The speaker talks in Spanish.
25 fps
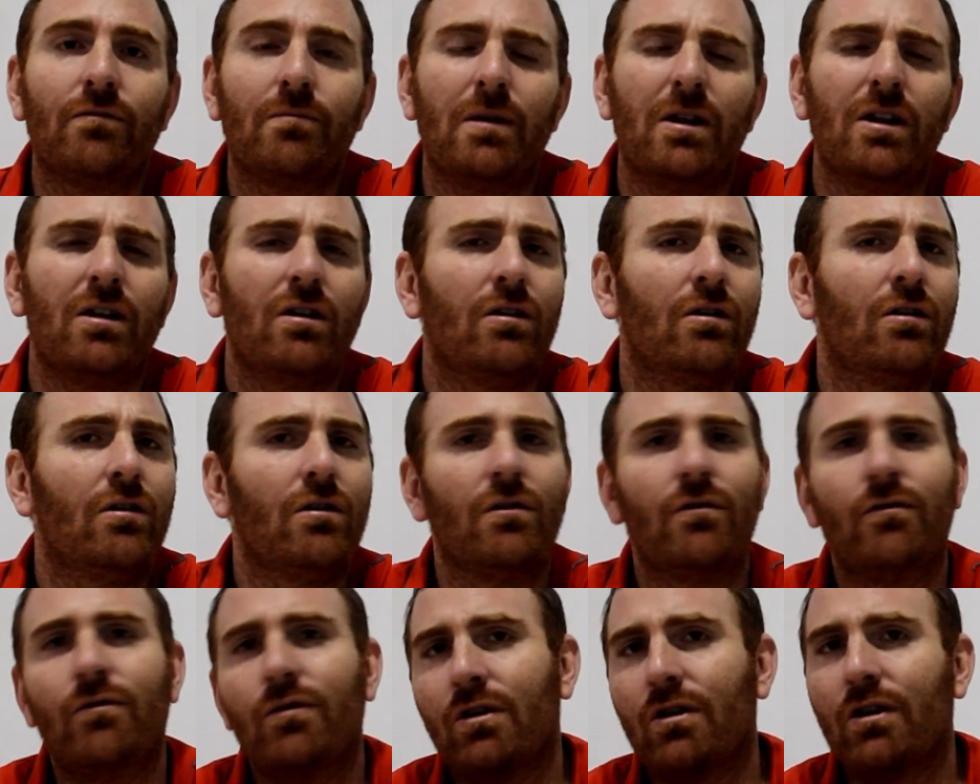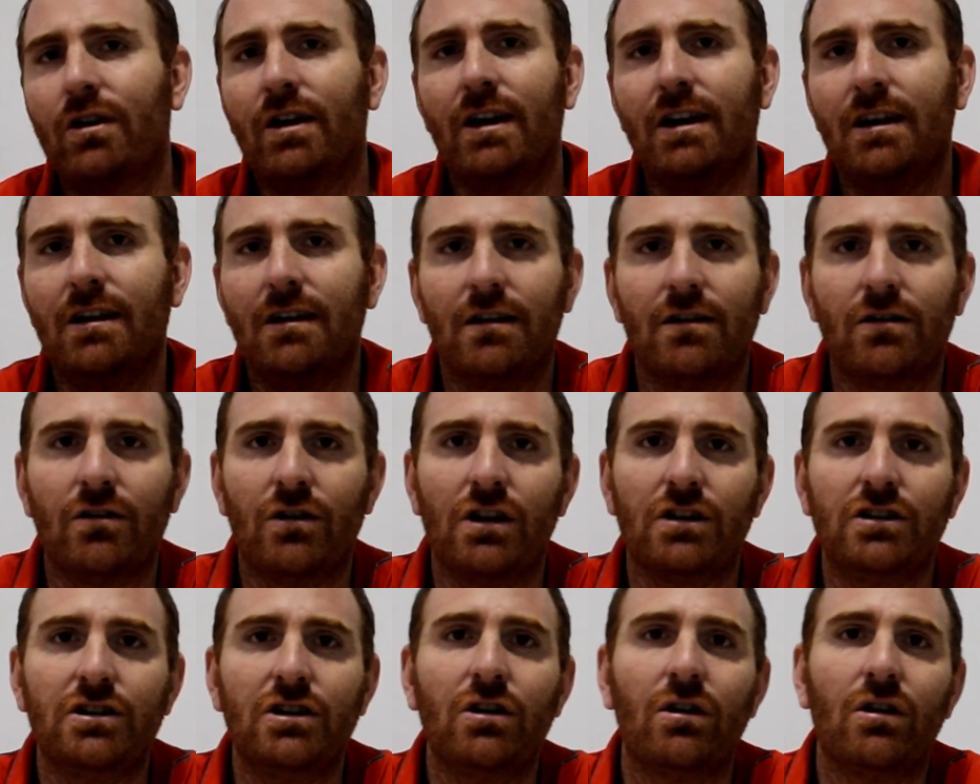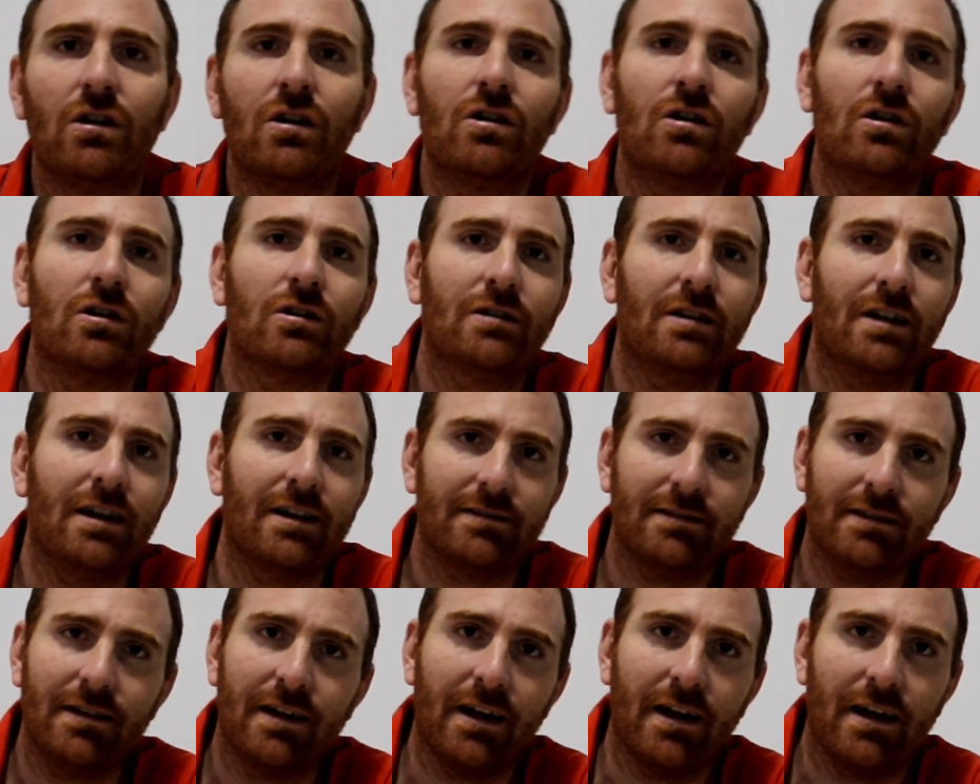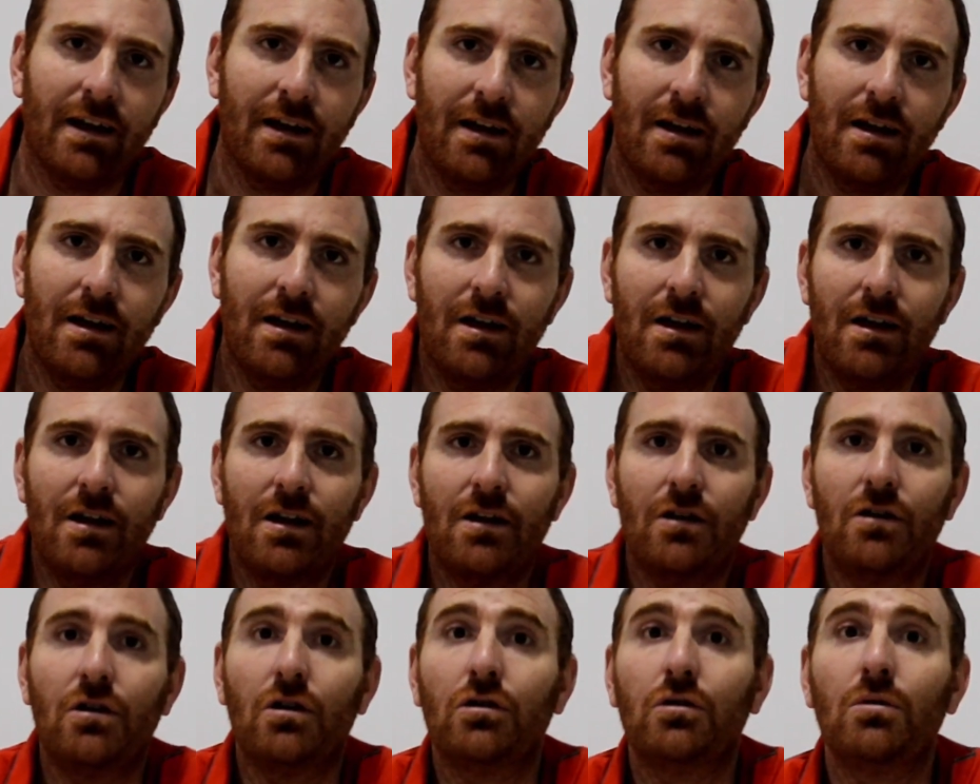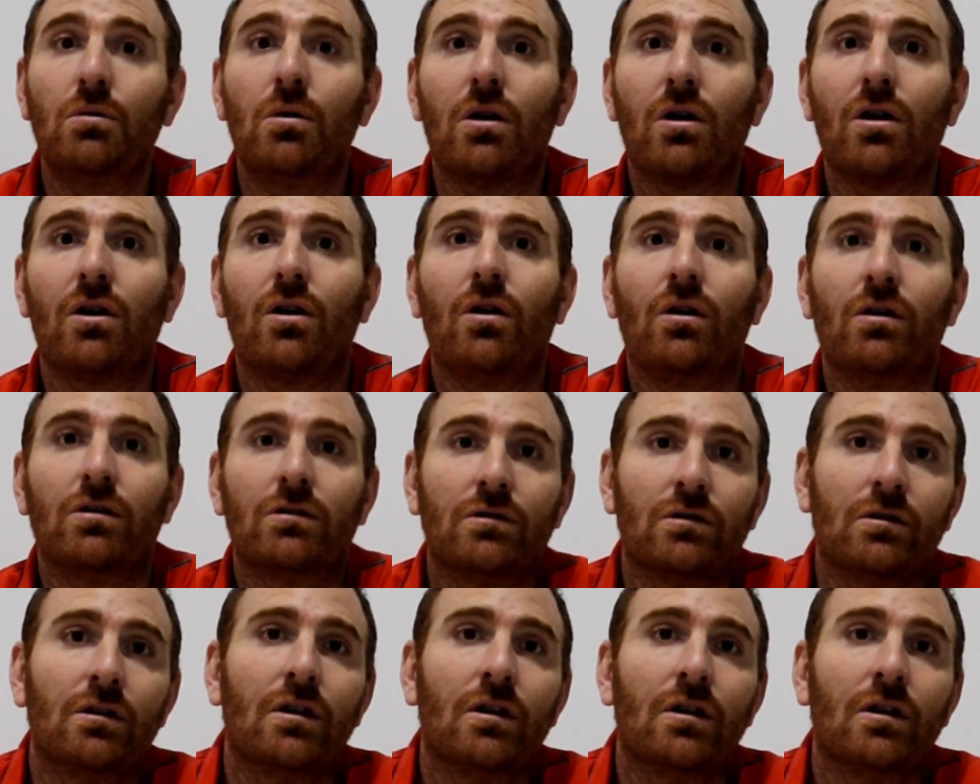pero fue con el, con el chico del hostel, así que no tuvo costo.